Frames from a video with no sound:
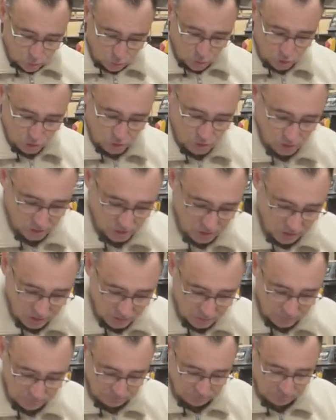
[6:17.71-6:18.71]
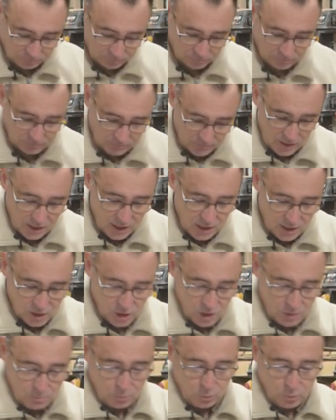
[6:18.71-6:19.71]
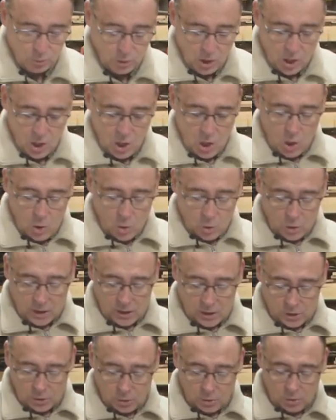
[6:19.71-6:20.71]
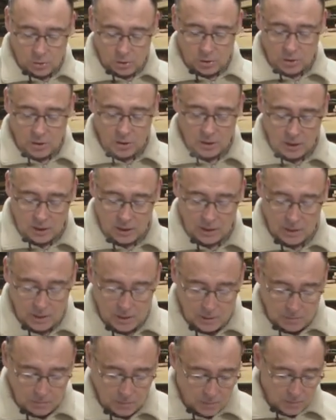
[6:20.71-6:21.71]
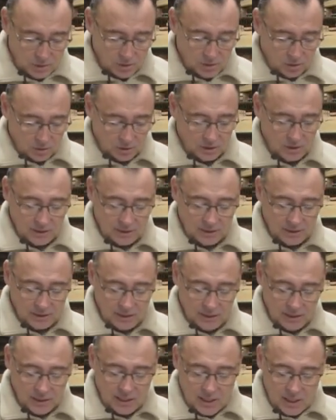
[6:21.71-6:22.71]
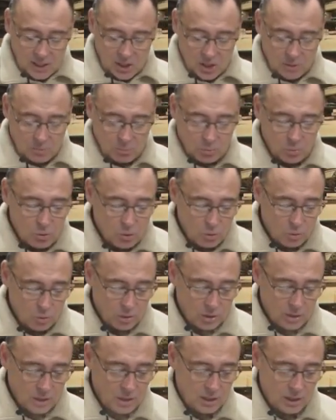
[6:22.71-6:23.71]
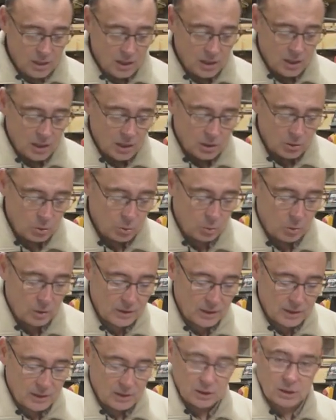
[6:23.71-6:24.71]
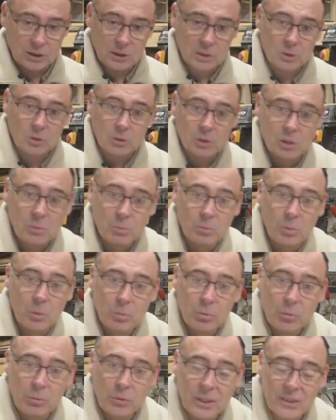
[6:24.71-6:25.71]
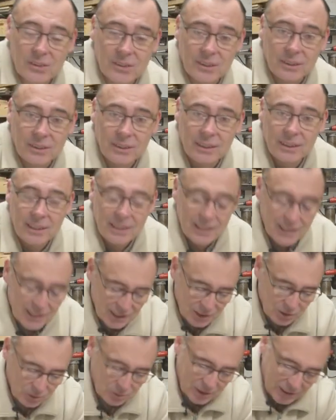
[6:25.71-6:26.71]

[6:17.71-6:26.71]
dans ce sens-là. Et là, je n'ai plus aucun jeu même en sortie ici, je n'ai plus de jeu de droite à gauche, donc il ne peut plus faire ça. Donc